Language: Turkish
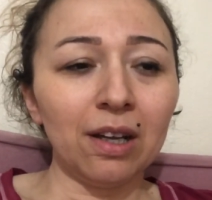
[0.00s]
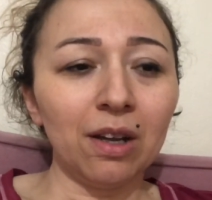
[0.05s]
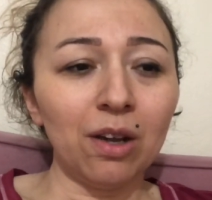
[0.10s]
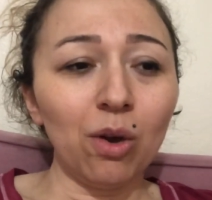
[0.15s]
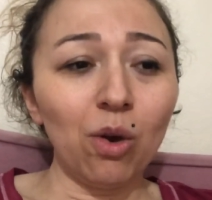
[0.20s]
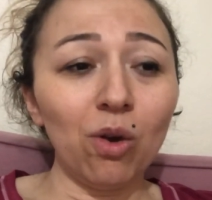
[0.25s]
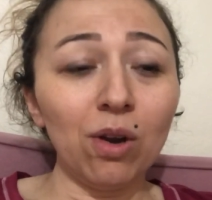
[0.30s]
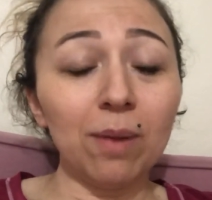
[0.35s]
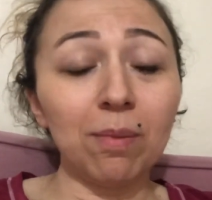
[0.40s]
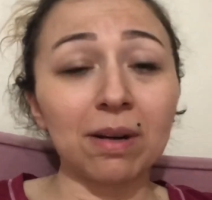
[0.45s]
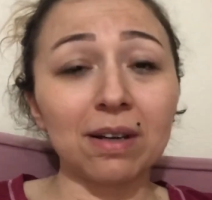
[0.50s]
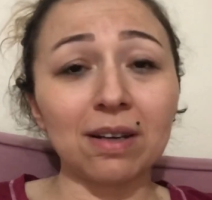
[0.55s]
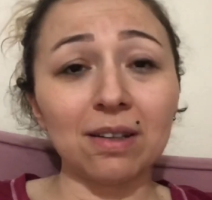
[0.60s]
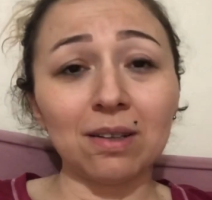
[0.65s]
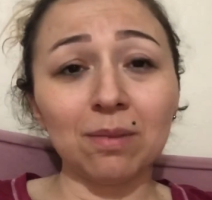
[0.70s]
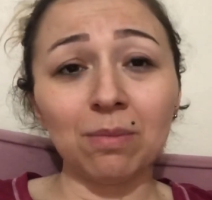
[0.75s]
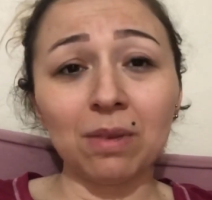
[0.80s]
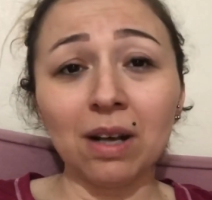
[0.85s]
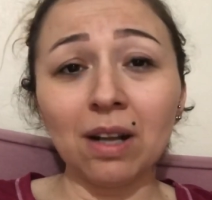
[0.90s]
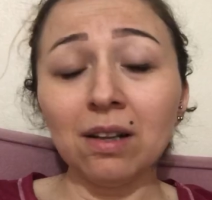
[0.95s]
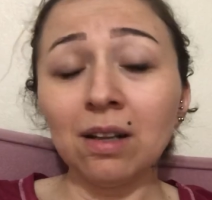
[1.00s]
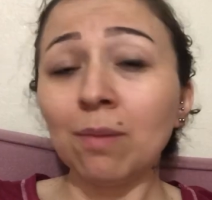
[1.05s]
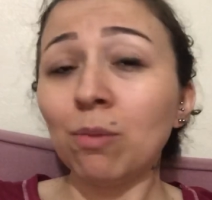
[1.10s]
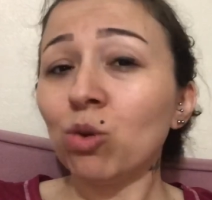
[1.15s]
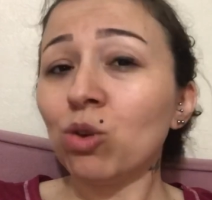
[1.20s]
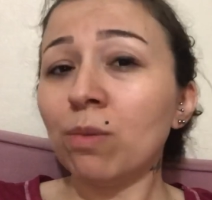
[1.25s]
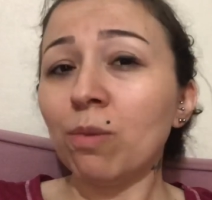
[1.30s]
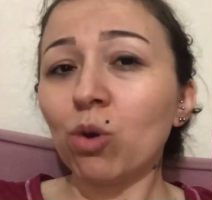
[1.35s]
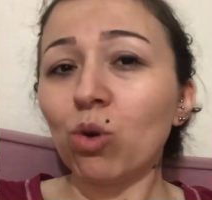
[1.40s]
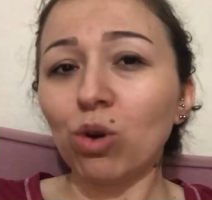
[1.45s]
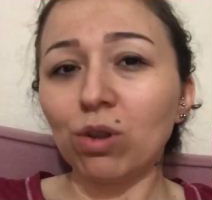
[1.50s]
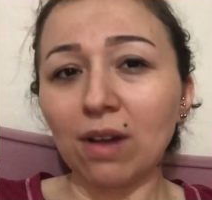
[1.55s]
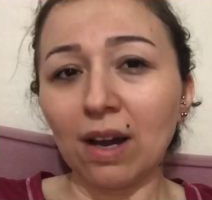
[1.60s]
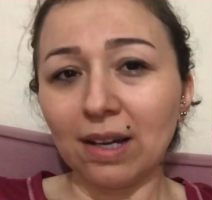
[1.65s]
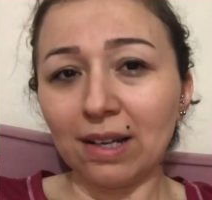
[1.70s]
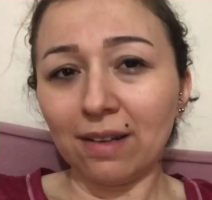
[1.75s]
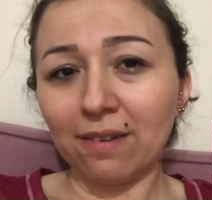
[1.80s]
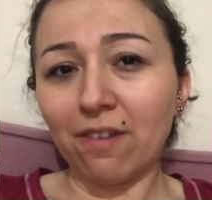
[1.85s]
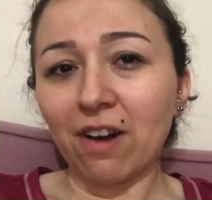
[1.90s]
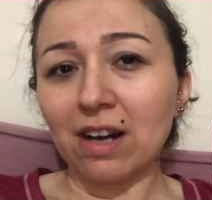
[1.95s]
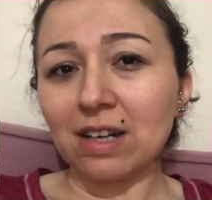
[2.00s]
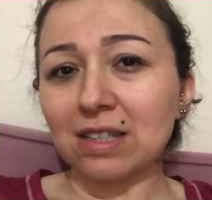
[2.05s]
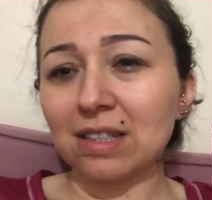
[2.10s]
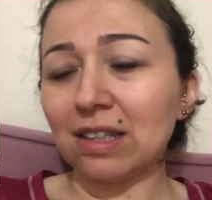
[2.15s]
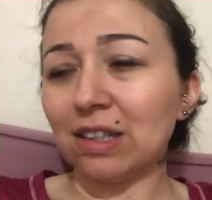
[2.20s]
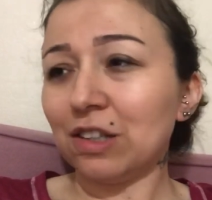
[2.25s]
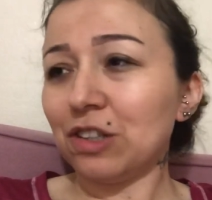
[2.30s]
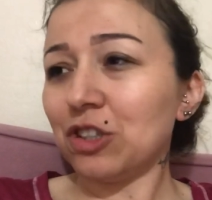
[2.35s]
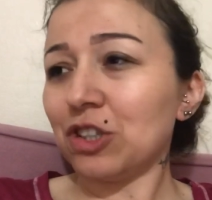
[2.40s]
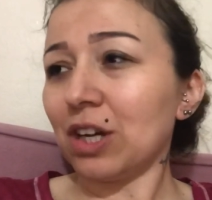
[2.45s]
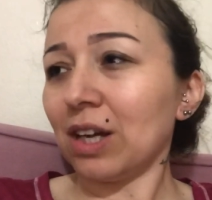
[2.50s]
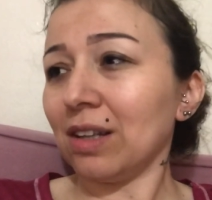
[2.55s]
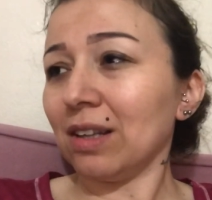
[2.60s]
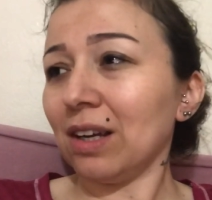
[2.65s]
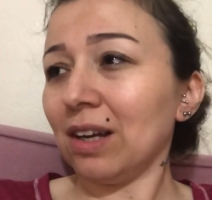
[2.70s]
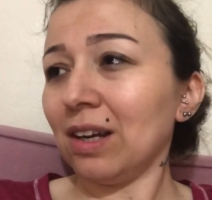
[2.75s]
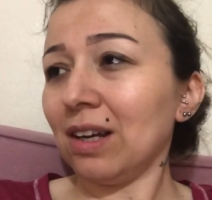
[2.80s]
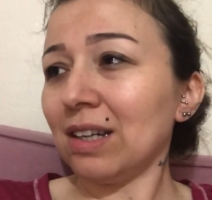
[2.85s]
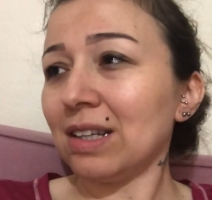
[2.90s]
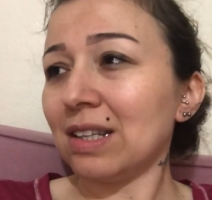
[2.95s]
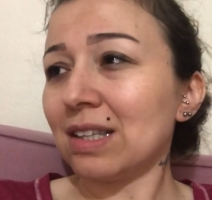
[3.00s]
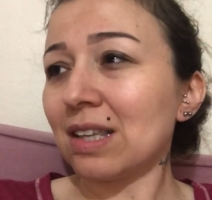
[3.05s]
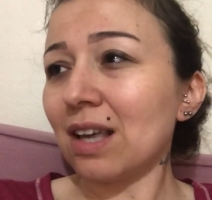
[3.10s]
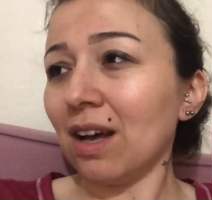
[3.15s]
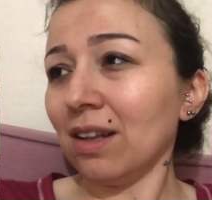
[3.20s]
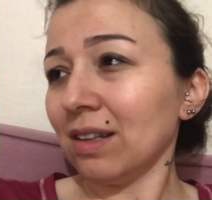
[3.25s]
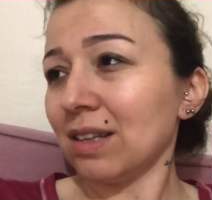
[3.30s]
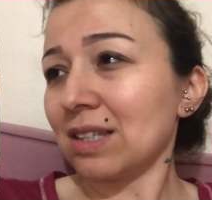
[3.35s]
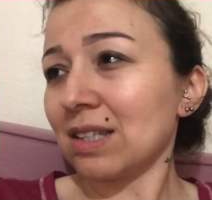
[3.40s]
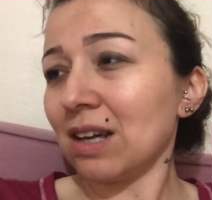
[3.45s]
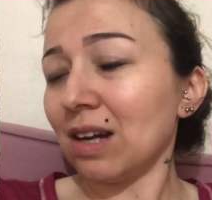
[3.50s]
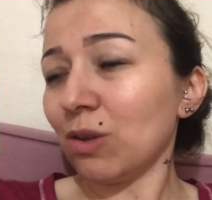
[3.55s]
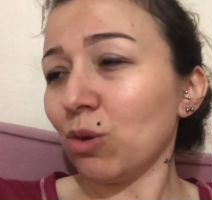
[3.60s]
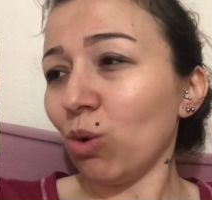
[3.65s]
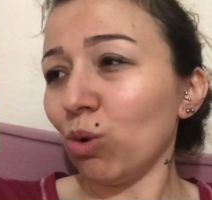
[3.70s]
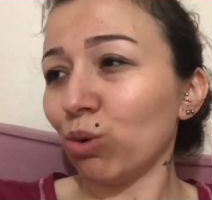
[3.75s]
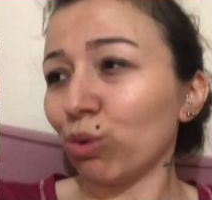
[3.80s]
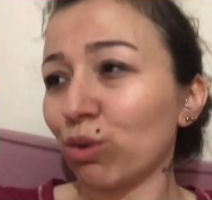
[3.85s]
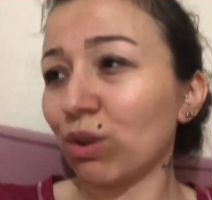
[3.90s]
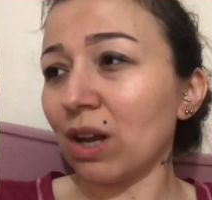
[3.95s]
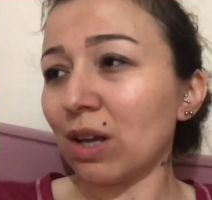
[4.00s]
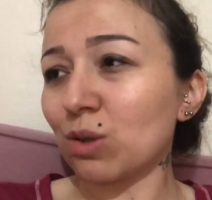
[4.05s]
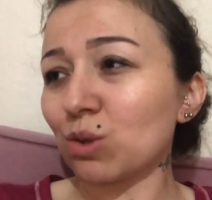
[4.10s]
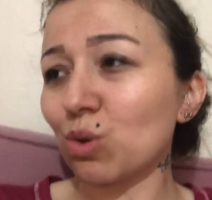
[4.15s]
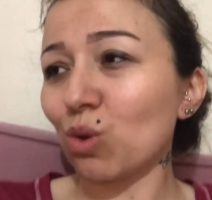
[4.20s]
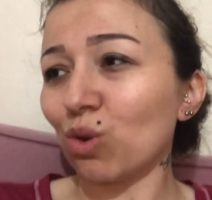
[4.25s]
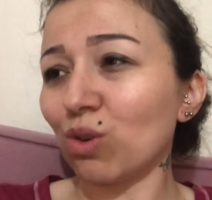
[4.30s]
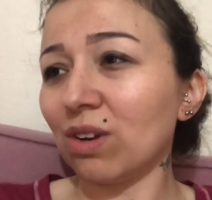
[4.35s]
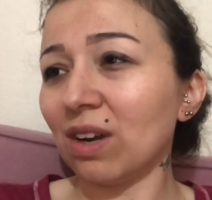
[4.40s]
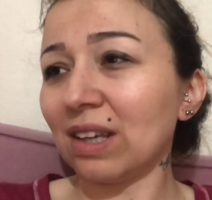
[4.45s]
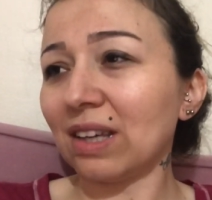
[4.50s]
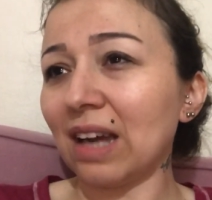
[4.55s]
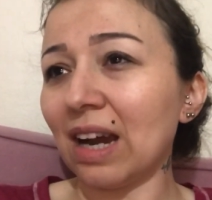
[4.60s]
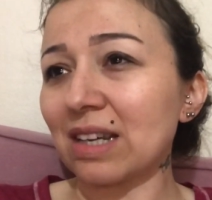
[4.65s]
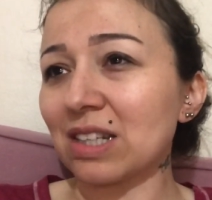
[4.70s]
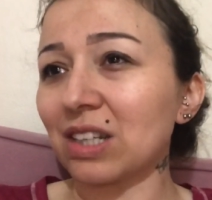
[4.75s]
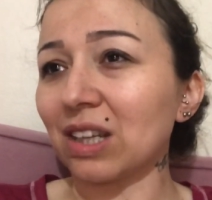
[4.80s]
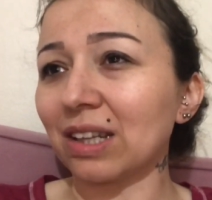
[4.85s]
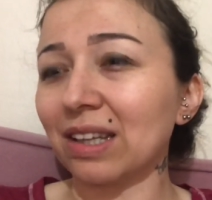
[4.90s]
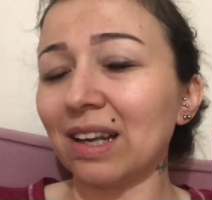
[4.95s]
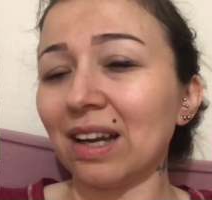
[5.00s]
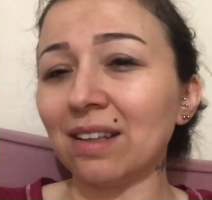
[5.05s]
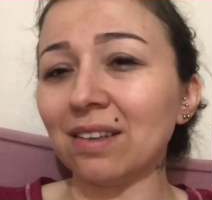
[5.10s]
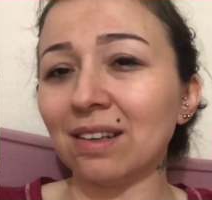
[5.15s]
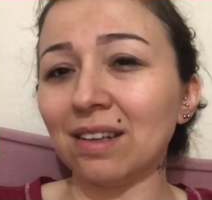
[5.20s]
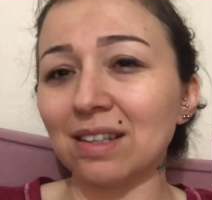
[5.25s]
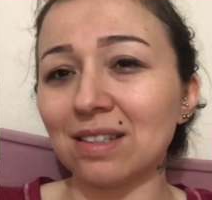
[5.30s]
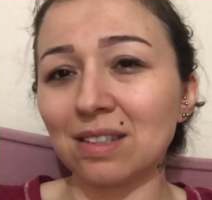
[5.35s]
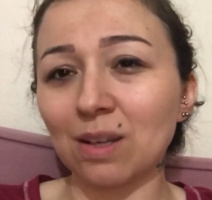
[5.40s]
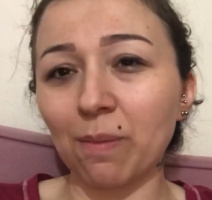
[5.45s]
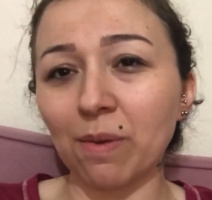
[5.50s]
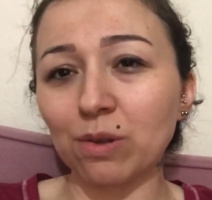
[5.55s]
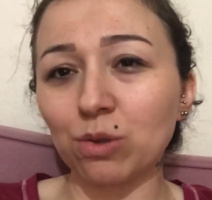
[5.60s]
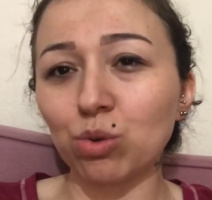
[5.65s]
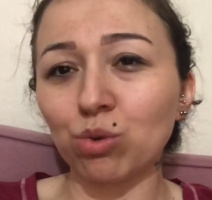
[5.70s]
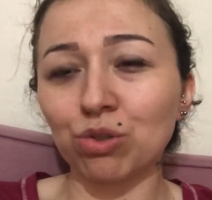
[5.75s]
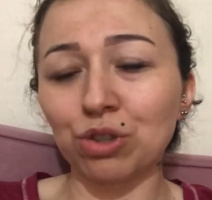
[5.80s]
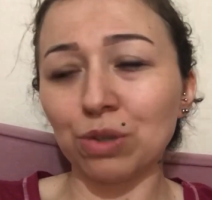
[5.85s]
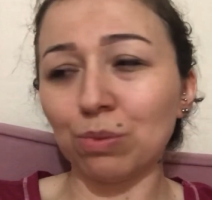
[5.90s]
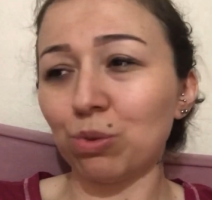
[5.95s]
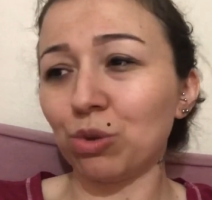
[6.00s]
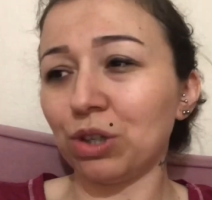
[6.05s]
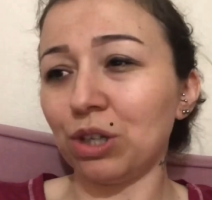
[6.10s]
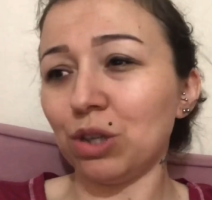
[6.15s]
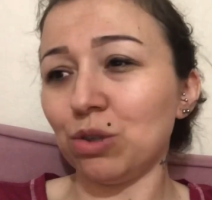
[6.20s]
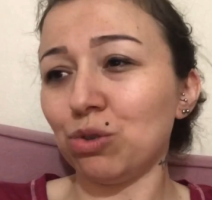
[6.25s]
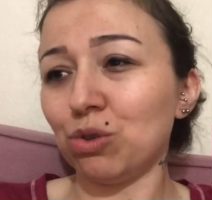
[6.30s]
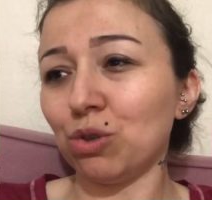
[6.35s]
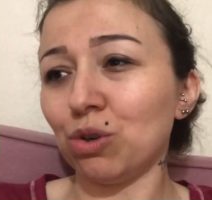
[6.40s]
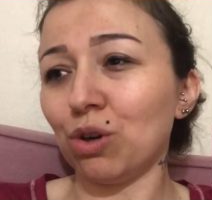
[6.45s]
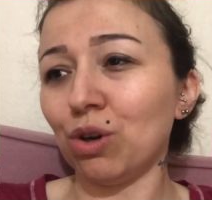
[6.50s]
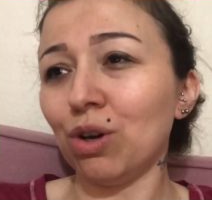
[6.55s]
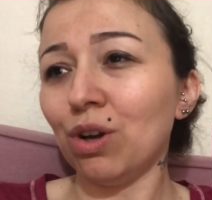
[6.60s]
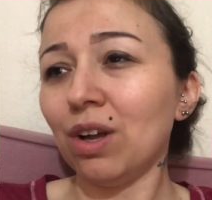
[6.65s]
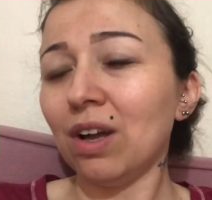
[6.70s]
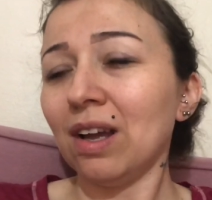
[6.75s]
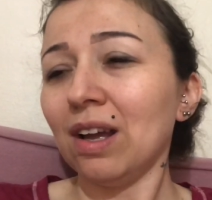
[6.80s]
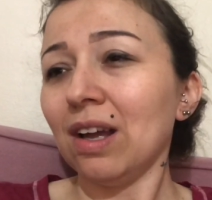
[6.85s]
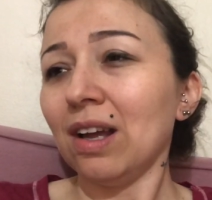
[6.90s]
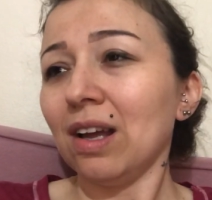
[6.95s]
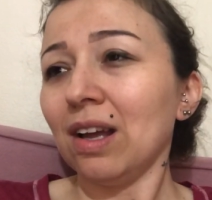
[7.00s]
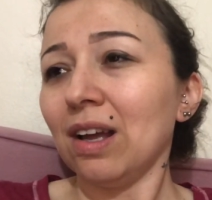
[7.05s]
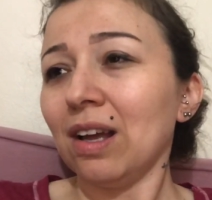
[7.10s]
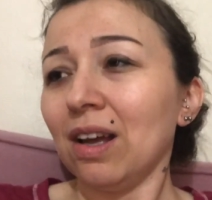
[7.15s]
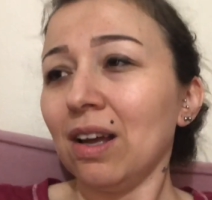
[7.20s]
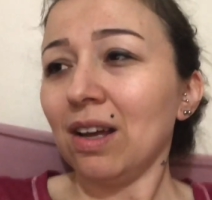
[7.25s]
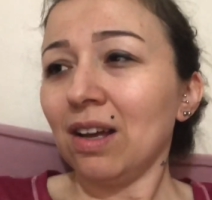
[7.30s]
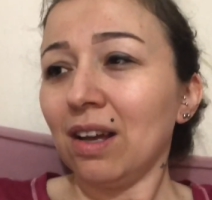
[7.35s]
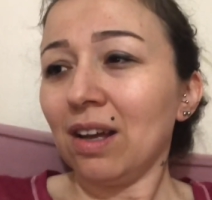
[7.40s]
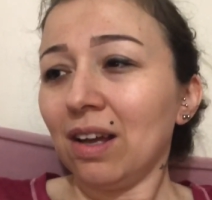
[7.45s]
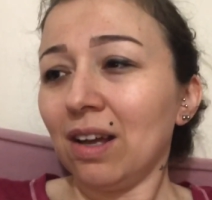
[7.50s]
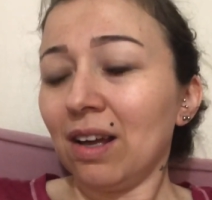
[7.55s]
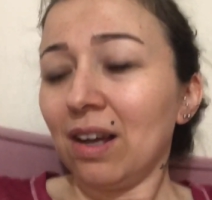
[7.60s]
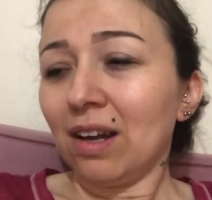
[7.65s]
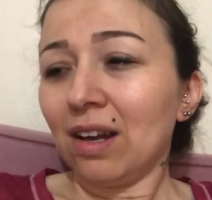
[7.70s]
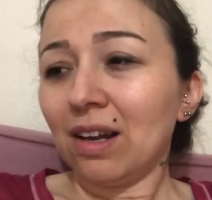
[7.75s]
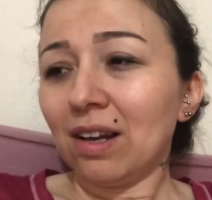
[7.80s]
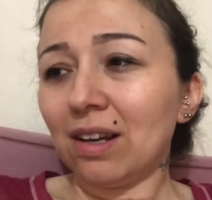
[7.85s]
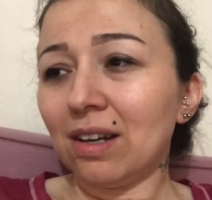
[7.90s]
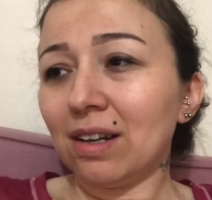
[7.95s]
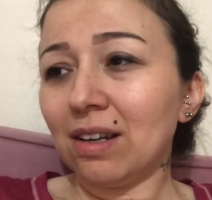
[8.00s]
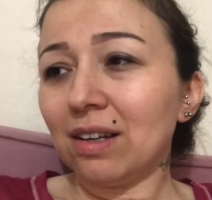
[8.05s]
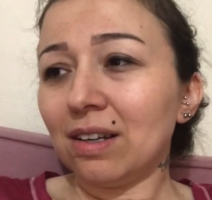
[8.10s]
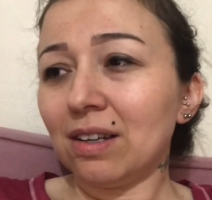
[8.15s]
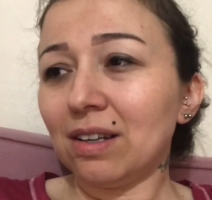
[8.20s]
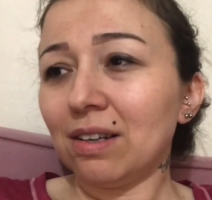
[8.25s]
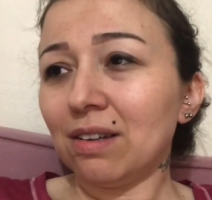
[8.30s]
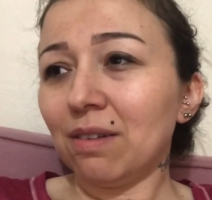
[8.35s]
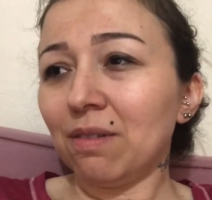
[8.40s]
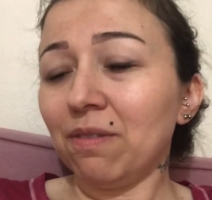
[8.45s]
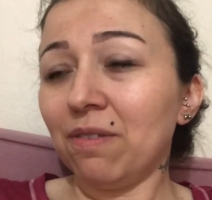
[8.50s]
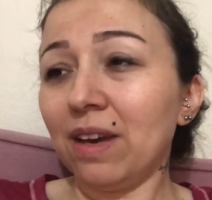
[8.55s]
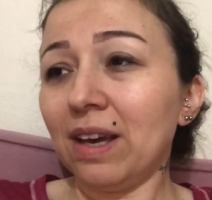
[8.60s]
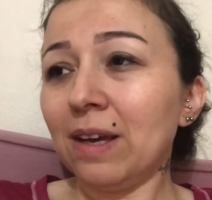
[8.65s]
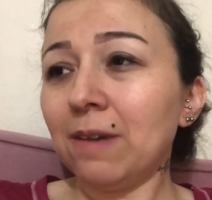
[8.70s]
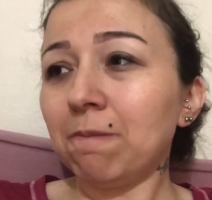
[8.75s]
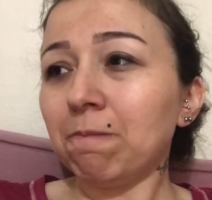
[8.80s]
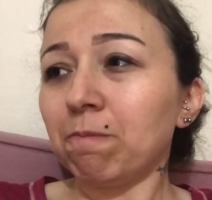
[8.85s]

Öyle bakalım. Allah'ım ödeme kolaylığı versin inşallah. Hani sağlık saat olduktan sonra gerçekten hani zaman çok çabuk geçiyor. Ee, ve